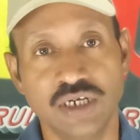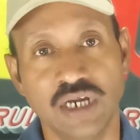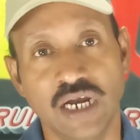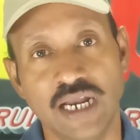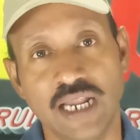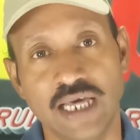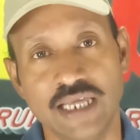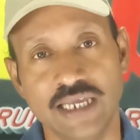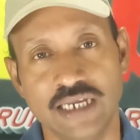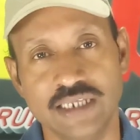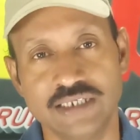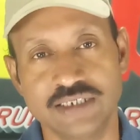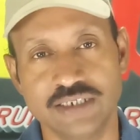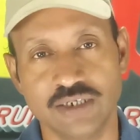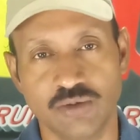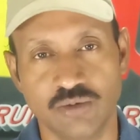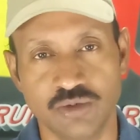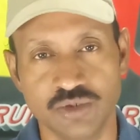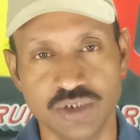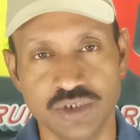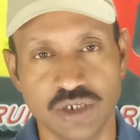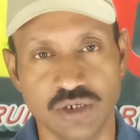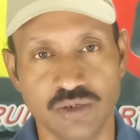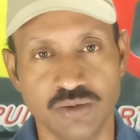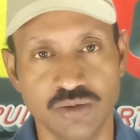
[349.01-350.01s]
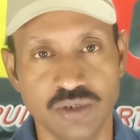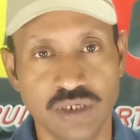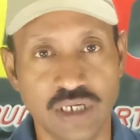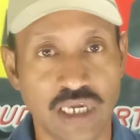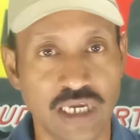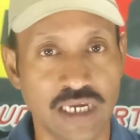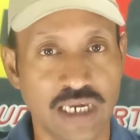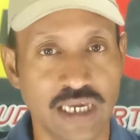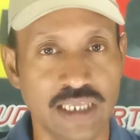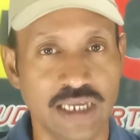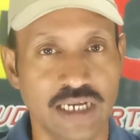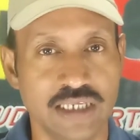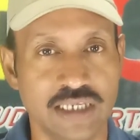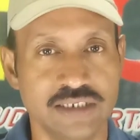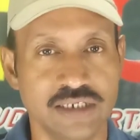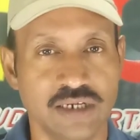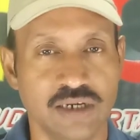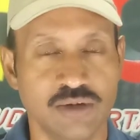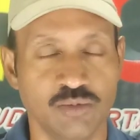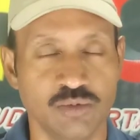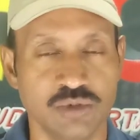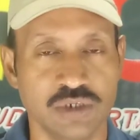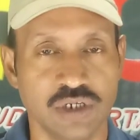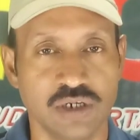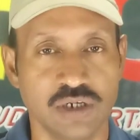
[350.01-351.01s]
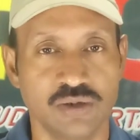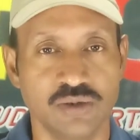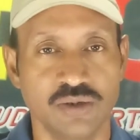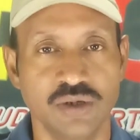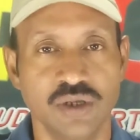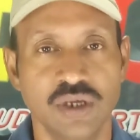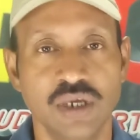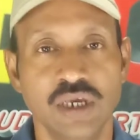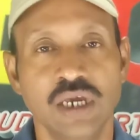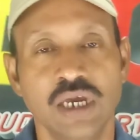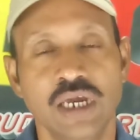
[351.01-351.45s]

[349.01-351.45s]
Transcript: যে কারা যাচ্ছে খোঁজ রাখো কে কে যাচ্ছে খোঁজ রাখো